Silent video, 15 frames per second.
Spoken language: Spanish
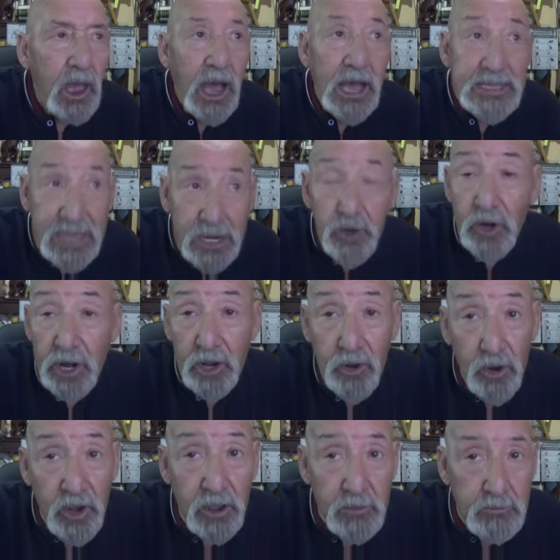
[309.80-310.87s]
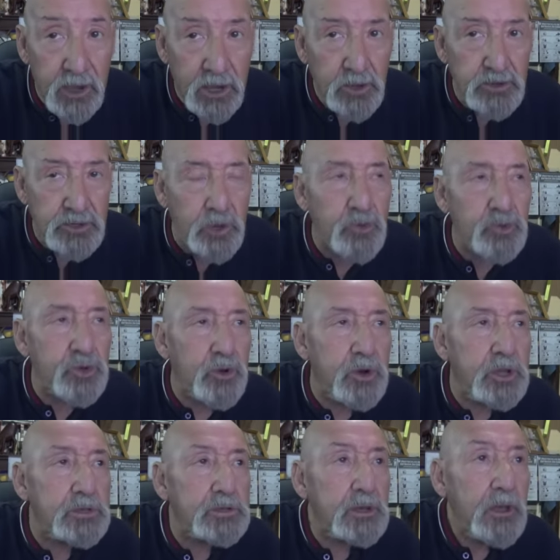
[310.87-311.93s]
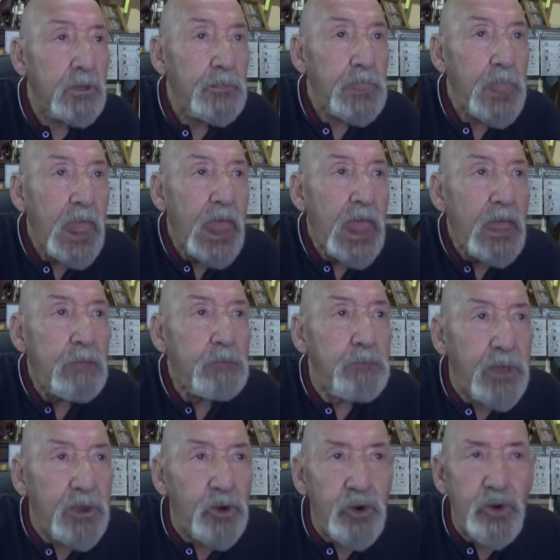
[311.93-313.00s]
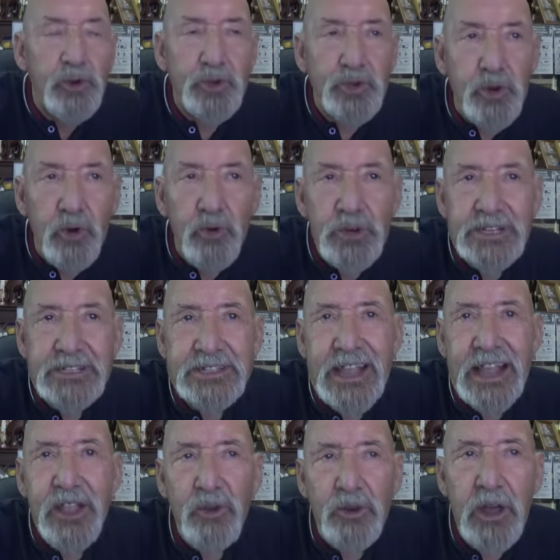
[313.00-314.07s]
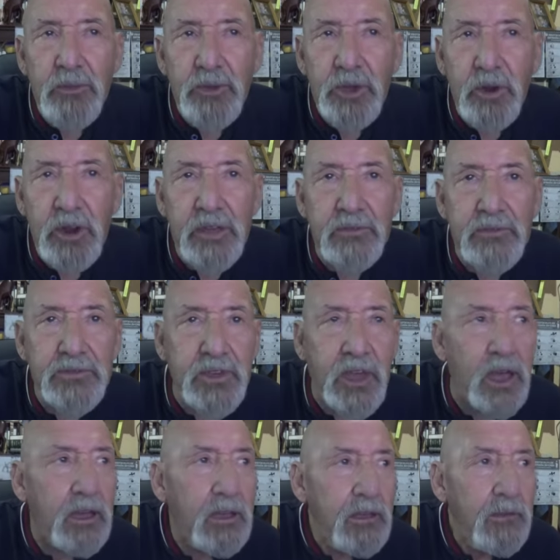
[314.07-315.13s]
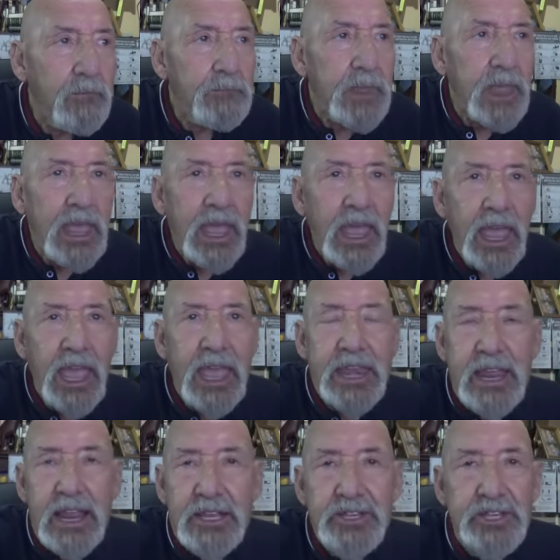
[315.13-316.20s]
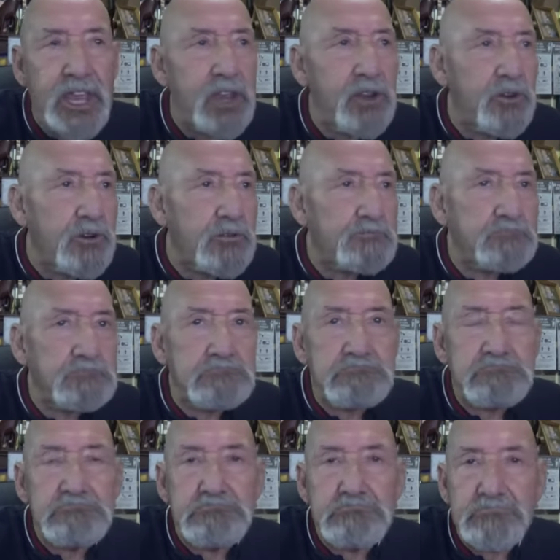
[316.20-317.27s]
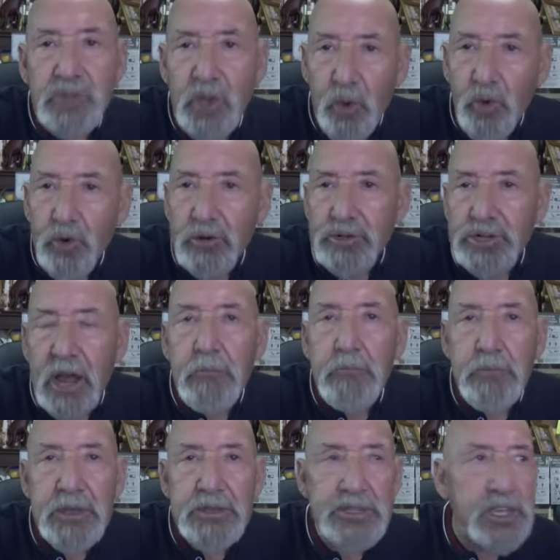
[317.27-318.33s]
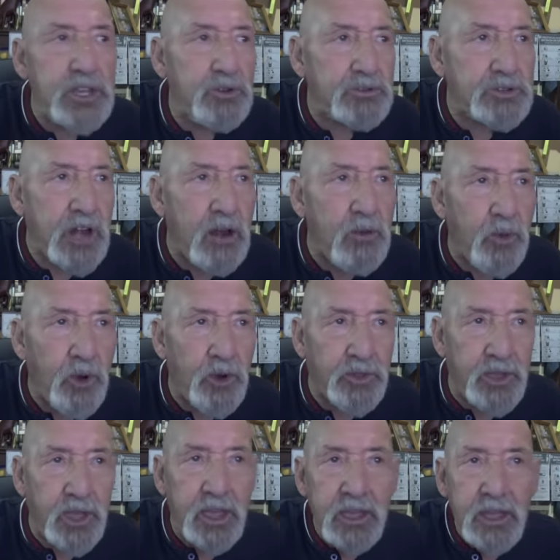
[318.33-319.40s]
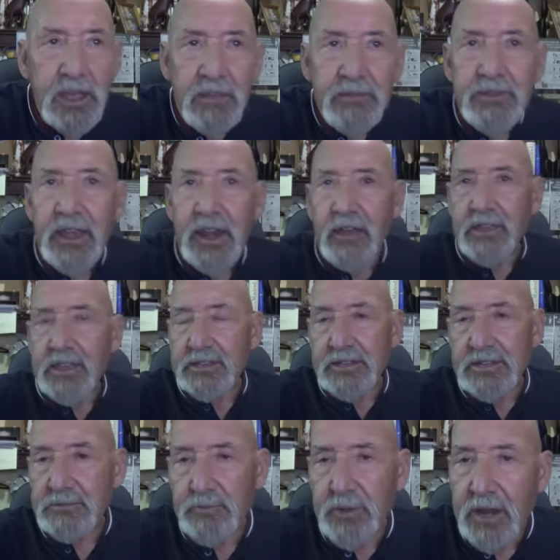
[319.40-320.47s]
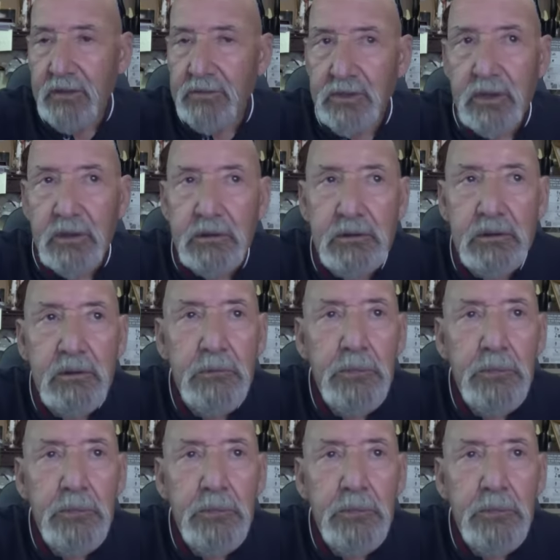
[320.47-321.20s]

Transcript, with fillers: Así lo recogen varios autores, pero no solo estalló la violencia en el seno de unos campesinos al borde de la desesperación.